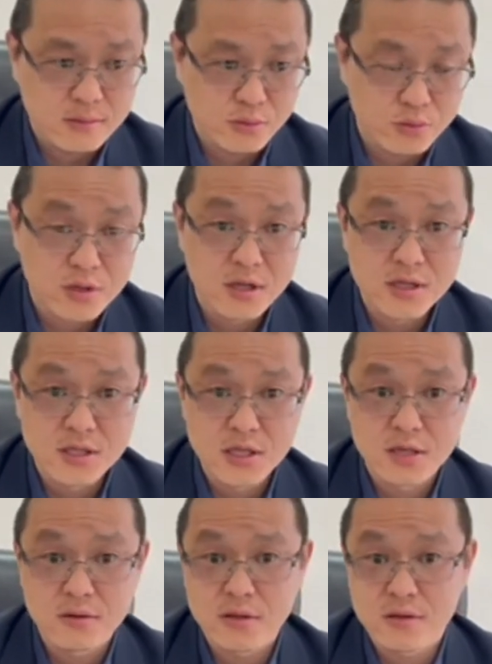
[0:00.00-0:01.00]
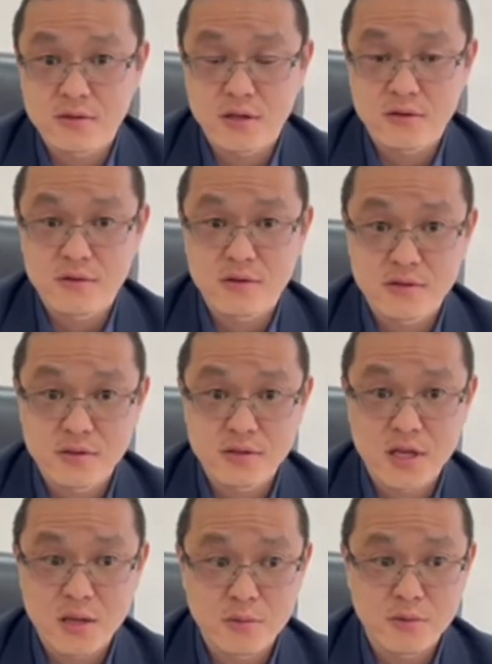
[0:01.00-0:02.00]
утилизировать в соответствии с
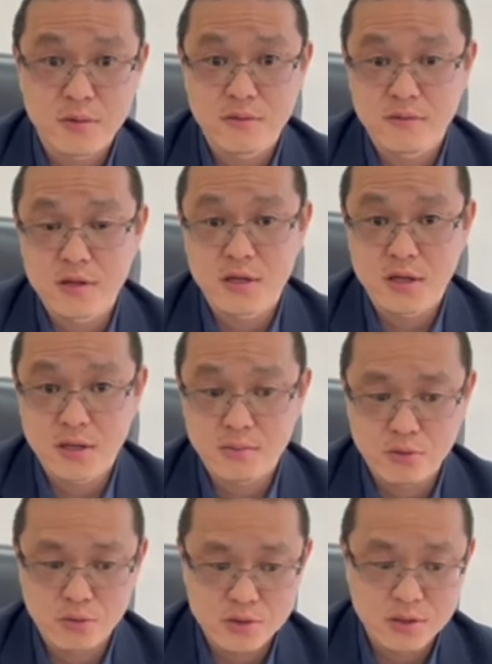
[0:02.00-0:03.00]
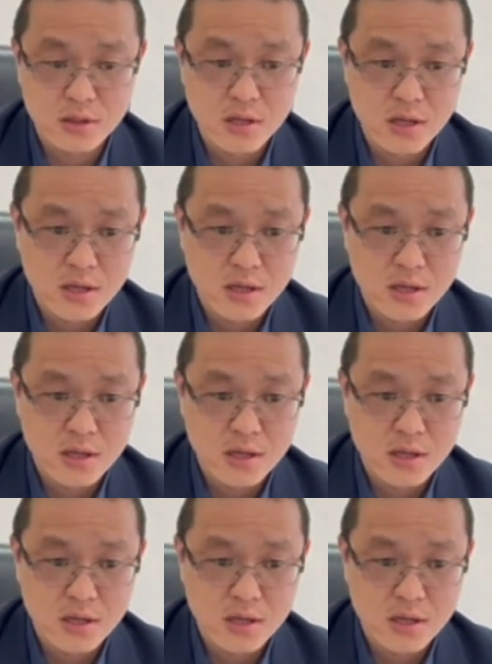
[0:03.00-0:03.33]
требованиями в эти экобоксы.